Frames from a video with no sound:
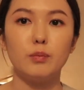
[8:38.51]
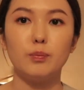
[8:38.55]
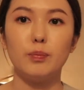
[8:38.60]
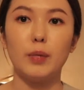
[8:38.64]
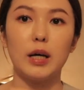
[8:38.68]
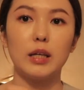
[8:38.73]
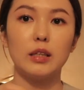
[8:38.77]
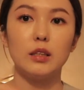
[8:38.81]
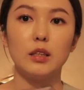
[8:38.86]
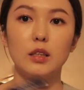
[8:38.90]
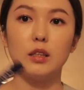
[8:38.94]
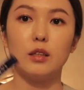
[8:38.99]

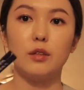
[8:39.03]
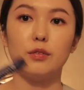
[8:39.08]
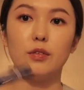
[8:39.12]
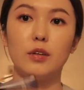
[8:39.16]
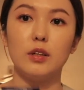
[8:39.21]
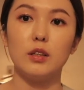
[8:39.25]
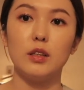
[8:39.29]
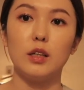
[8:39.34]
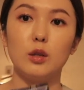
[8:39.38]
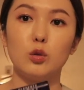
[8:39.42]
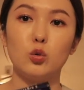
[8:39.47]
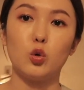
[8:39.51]
把这个
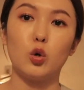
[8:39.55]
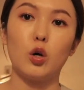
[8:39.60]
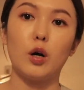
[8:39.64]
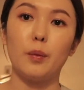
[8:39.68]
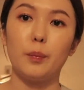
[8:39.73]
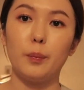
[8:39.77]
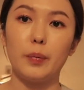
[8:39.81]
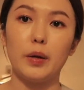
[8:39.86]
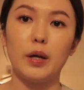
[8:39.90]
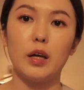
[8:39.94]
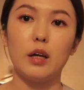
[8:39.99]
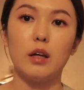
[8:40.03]
放在床
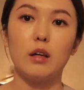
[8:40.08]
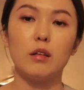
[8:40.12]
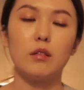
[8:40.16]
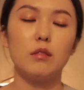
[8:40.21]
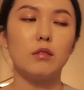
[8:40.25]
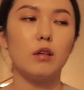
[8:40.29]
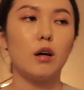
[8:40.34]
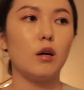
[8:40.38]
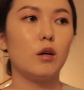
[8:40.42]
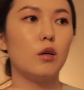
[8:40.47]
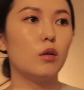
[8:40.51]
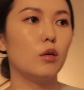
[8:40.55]
边，
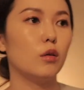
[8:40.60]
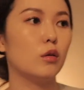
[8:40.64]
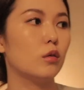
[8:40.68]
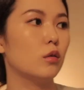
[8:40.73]
然后